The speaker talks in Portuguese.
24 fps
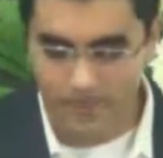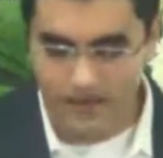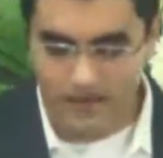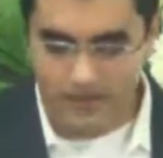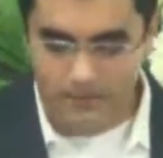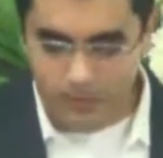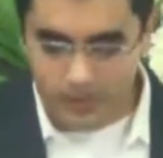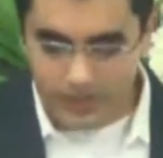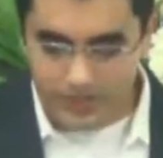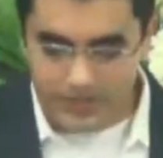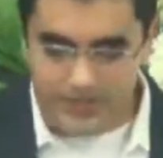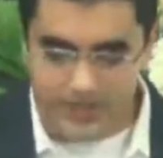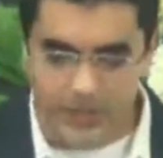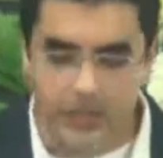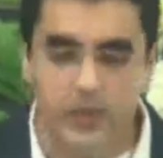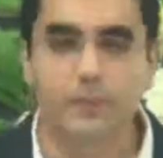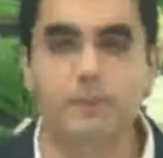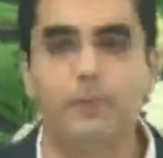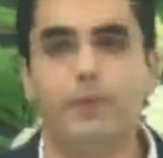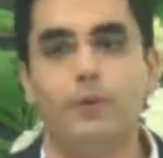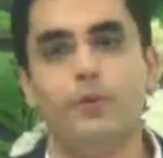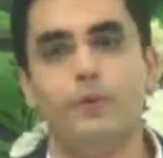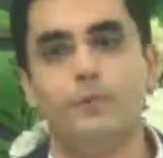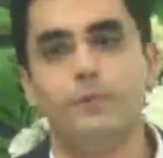Por
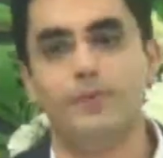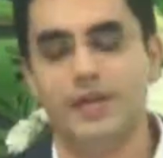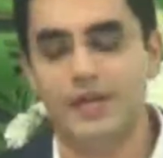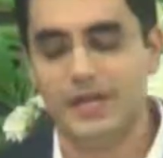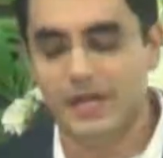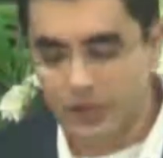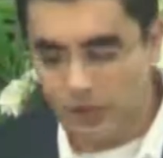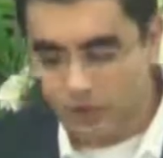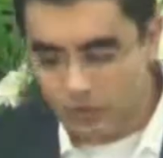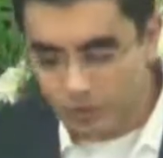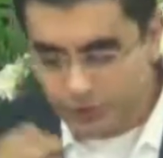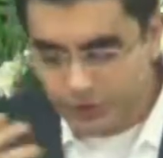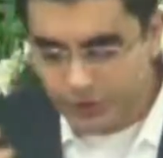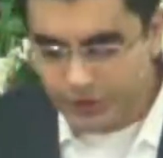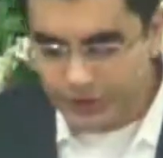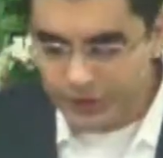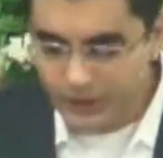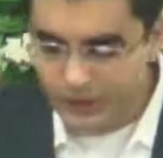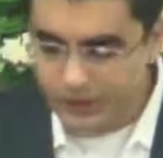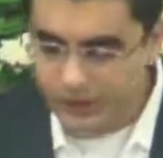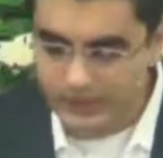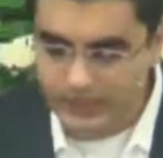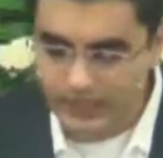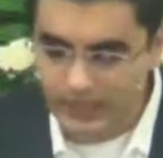exemplo, Alguns
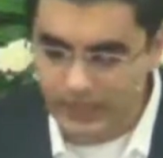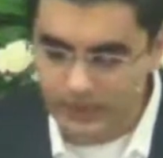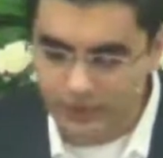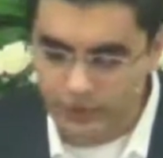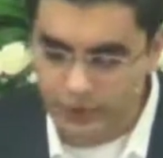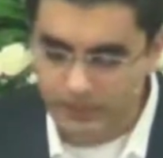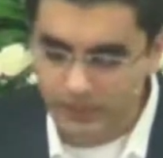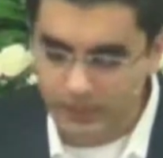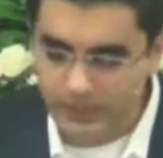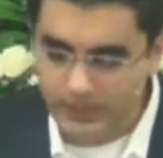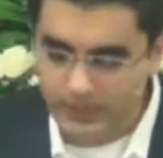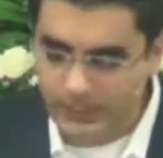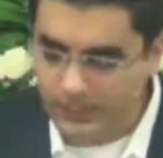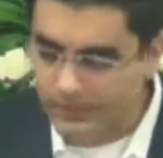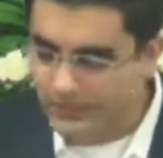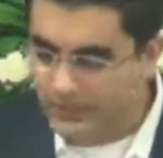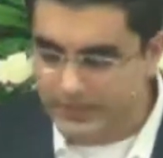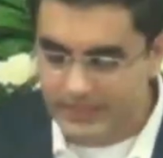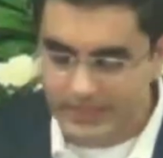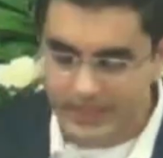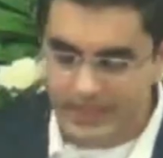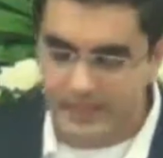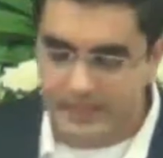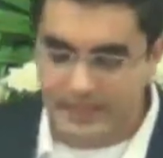cristãos poderiam
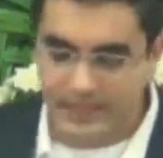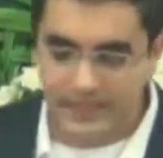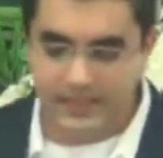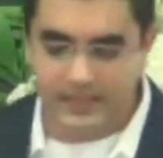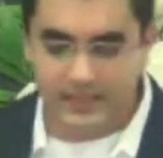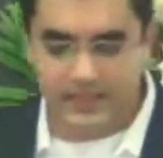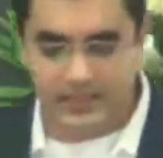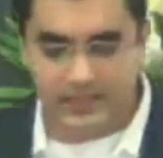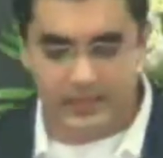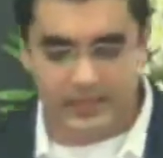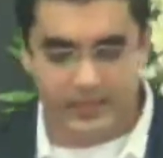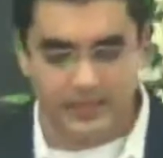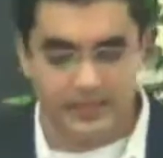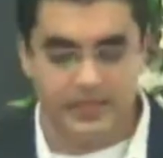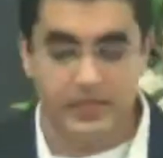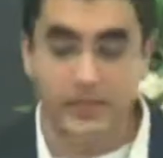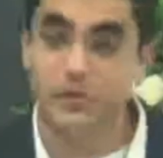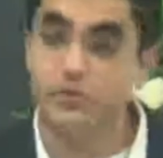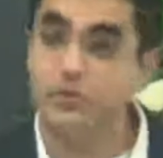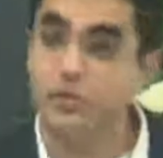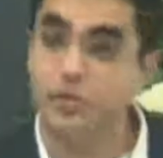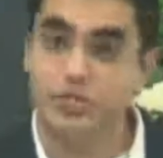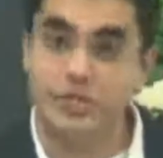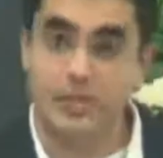até entender que
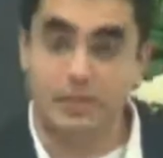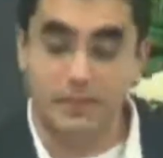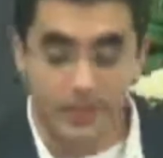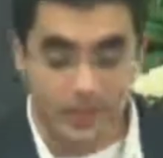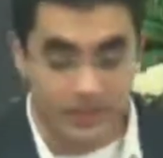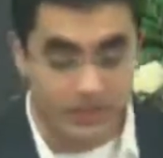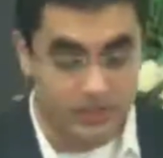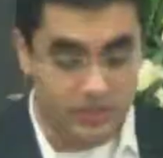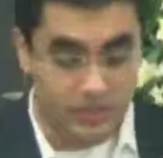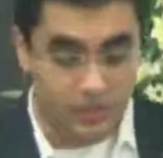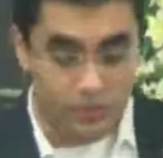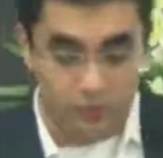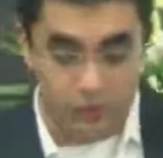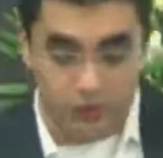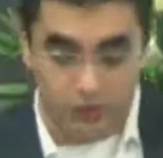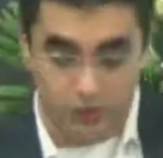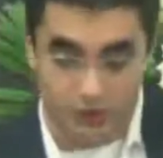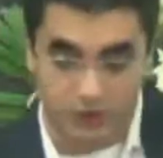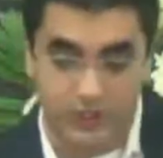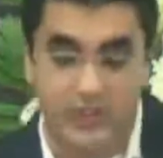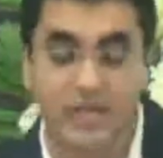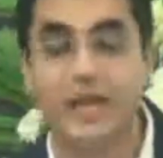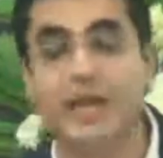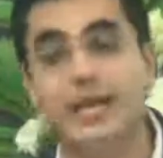Deus estabeleceu o
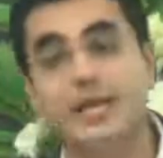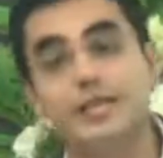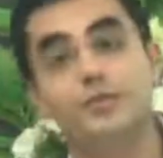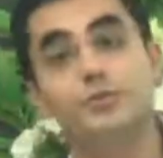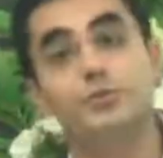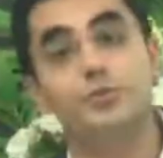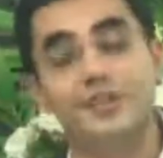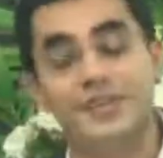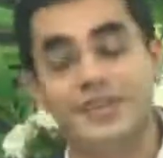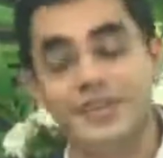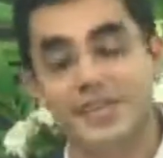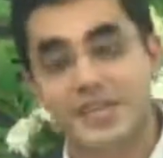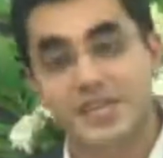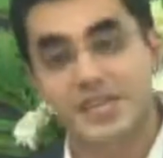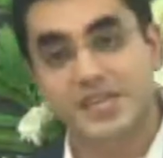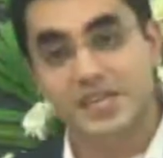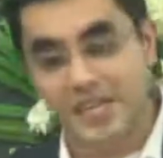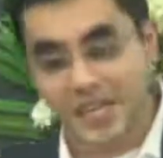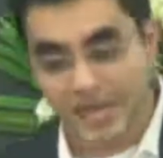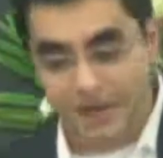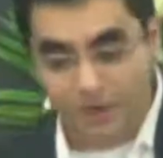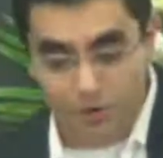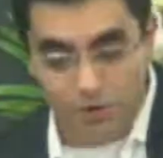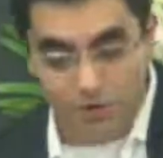Estado e que
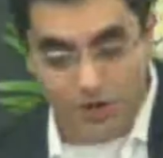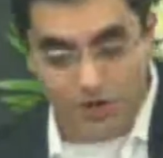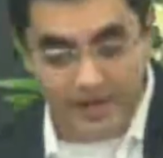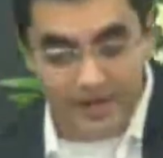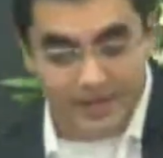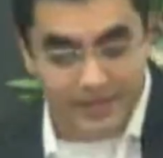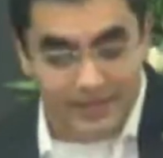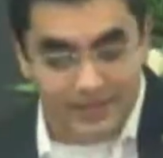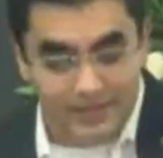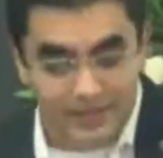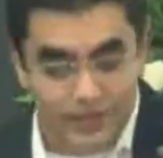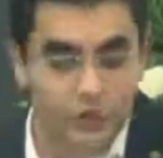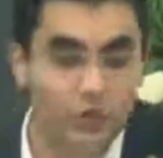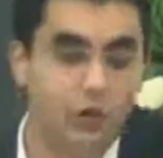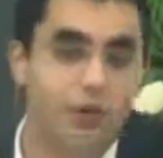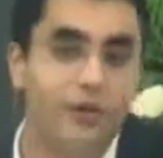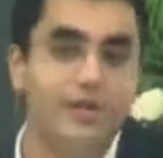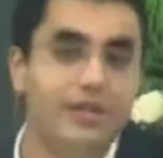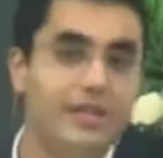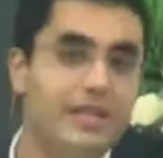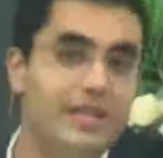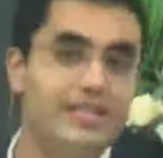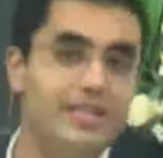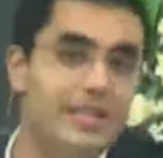agora
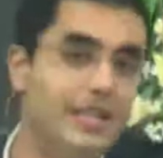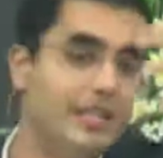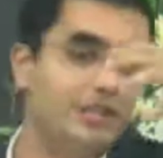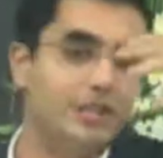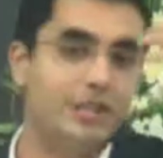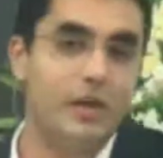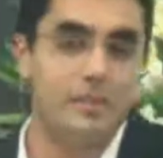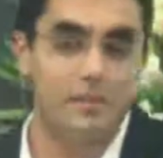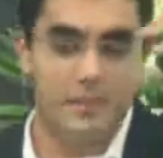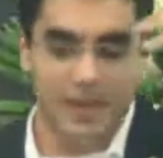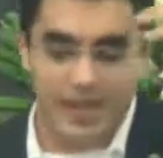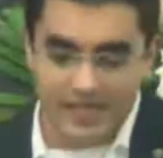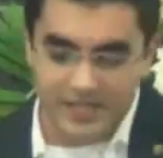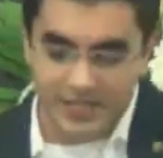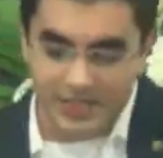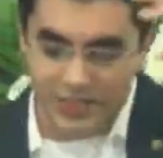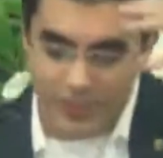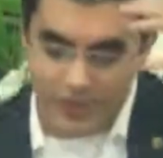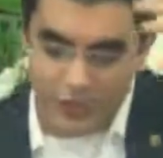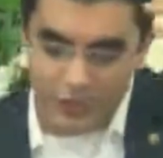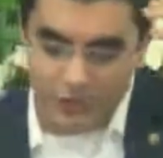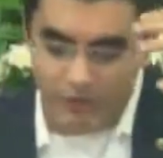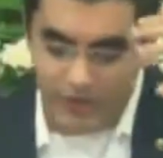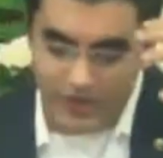todas as demais
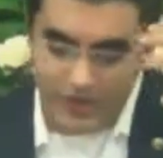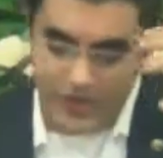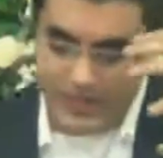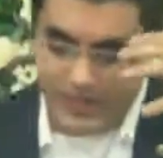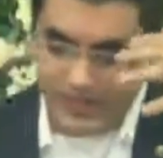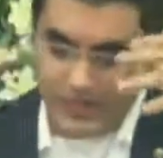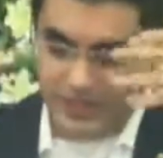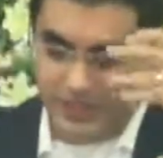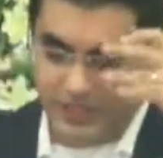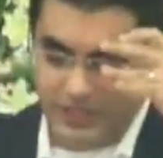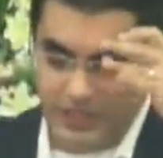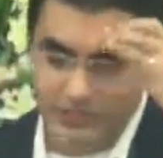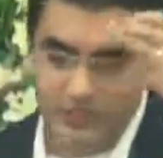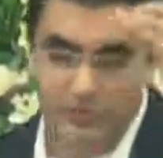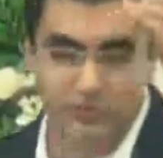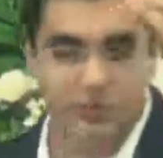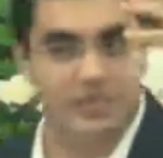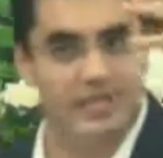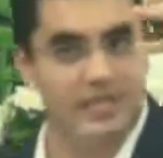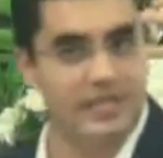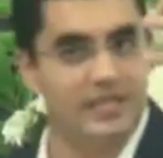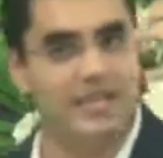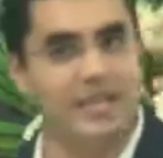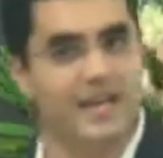esferas da
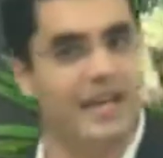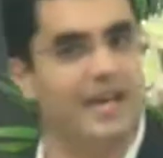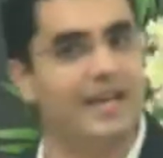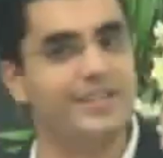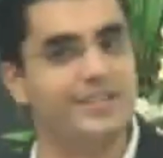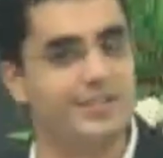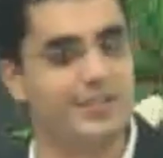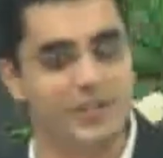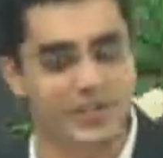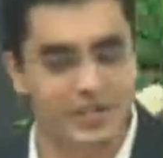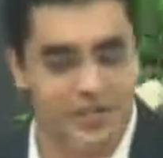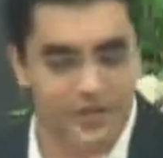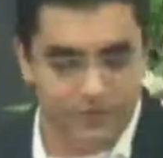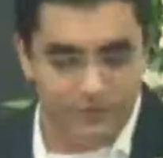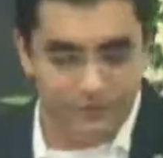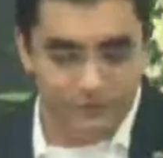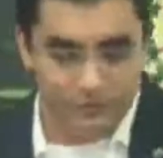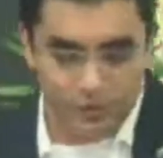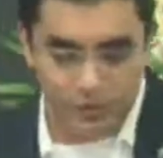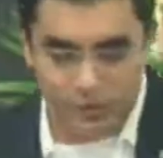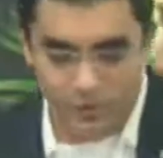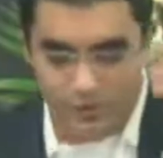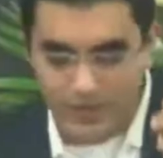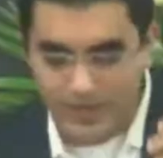sociedade
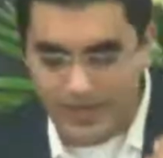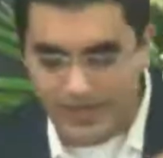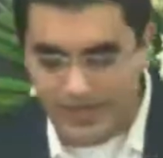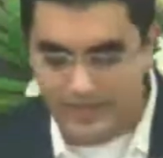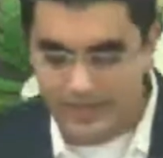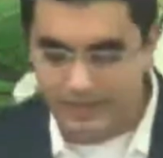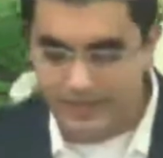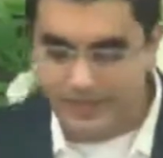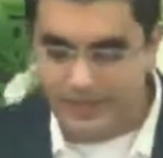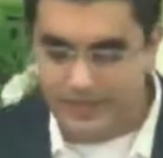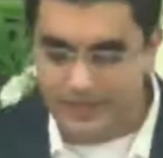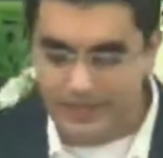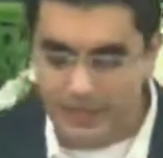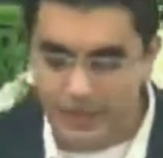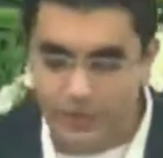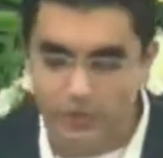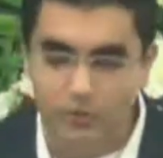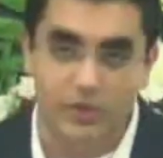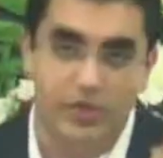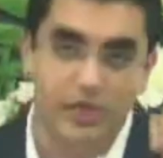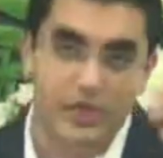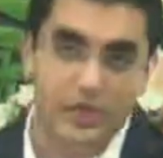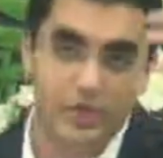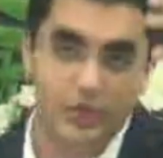funcionariam então
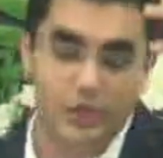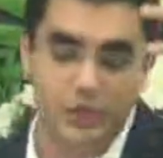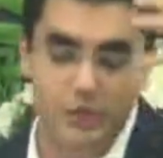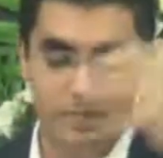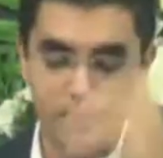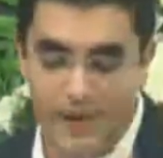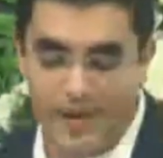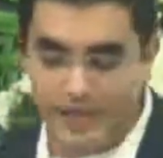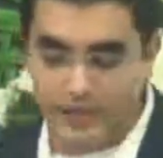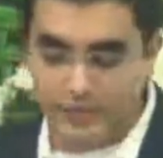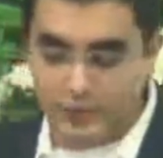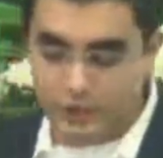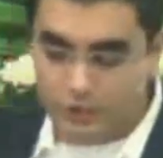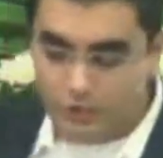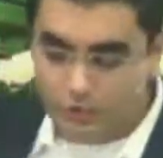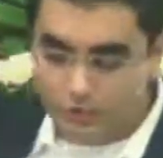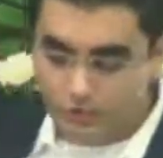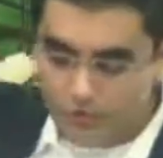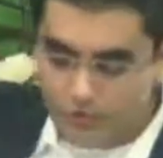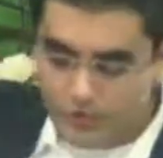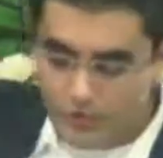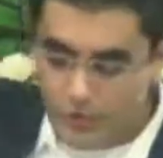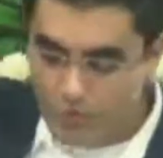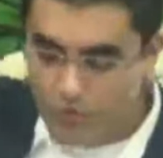debaixo do
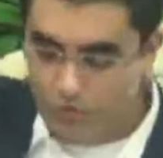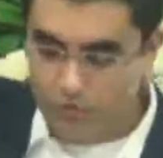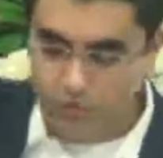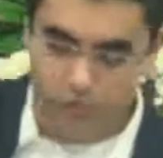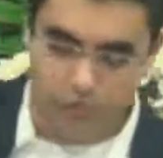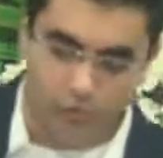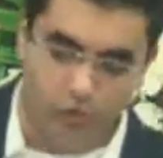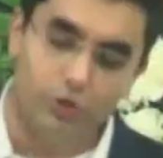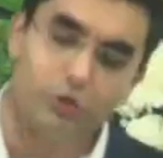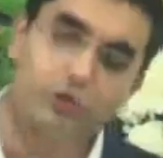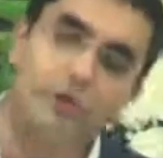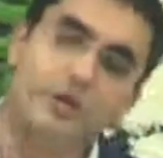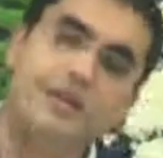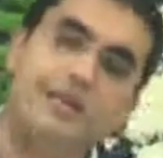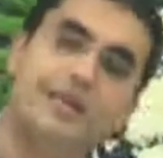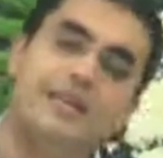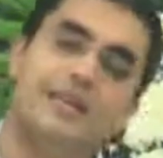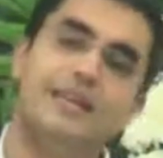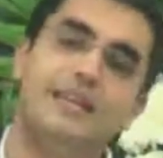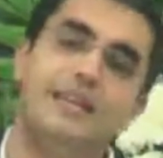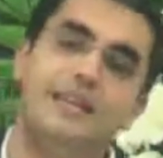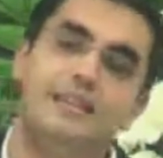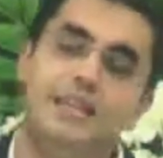seu controle,